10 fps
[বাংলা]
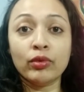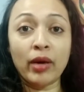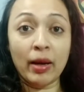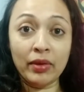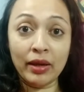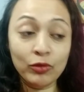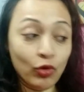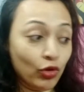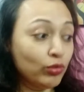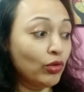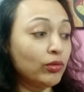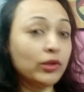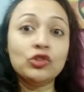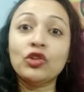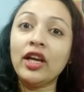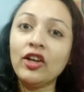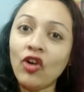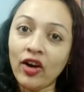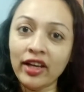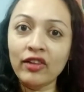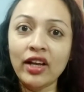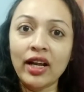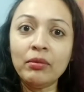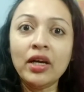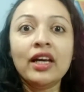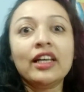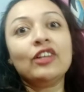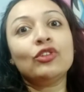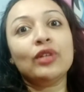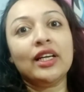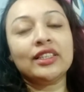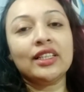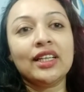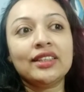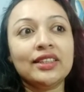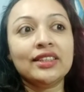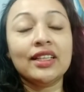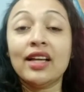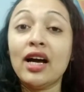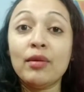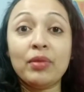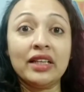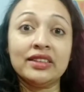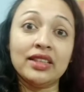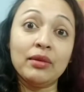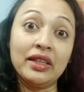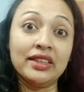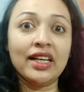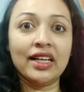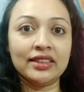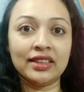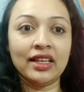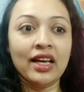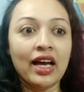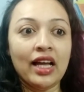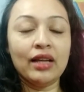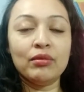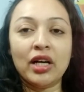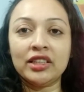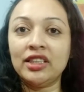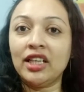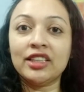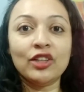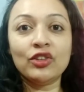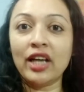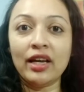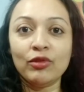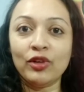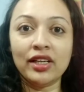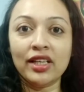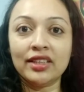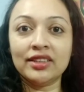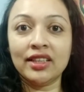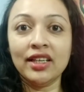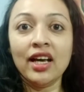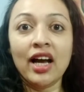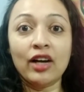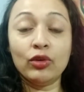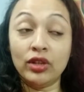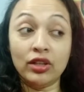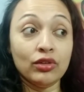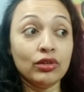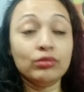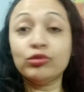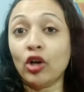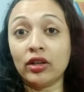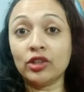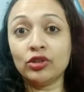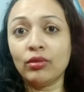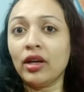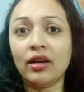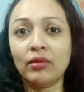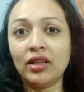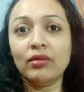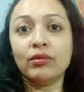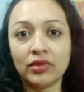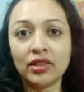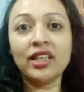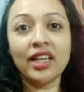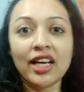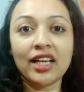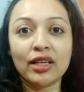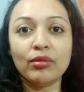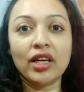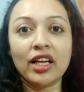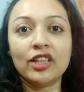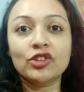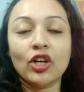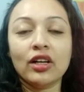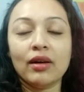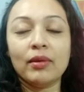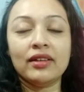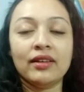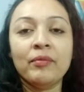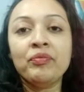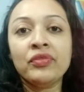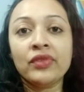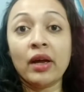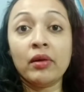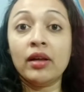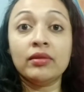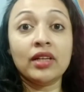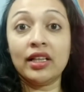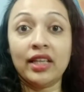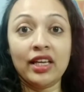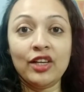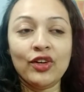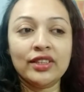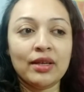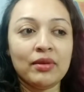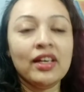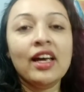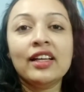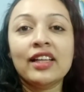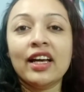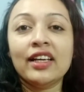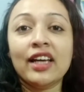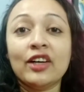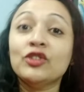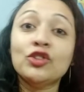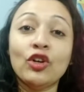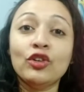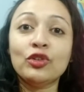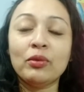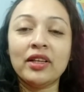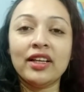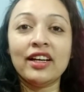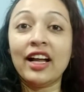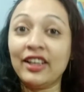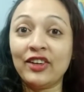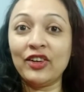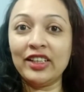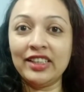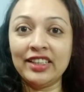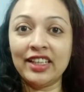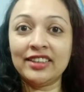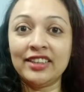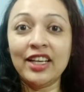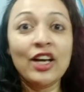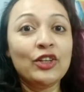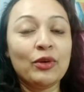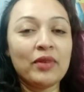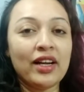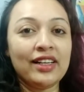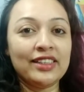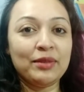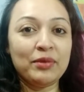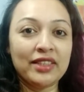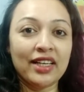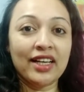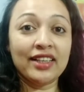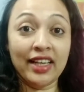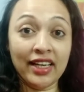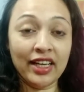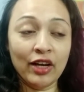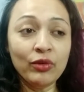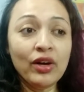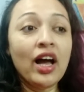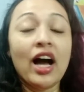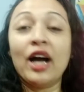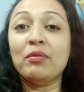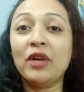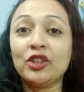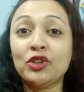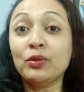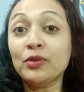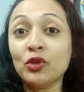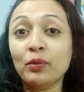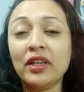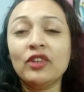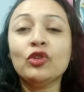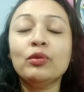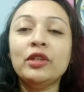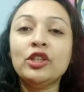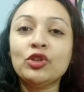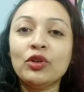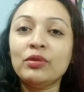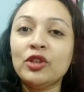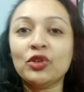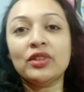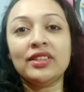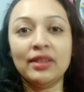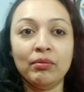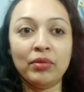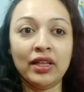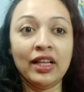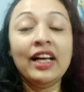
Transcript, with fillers: ভাবলাম করবো ওই জন্য এই ঘরে এলাম কিন্তু এসে দেখছি যে না পাঁচটা বেজে গেছে আল্লাহ মাসি আসারও টাইম হয়ে যাচ্ছে আর ওদেরও ছটার সময় আমি দিই আর কি বিকেলের জলখাবারটা তাই বললাম না দেরি হয়ে যাবে তাই এখন চলো তোমাদের রান্নাঘরে নিয়ে যাচ্ছি তোমরা রেসিপিটা দেখে নাও আর মাশরুম স্যুপ কিন্তু ভীষণ ভীষণ সিম্পল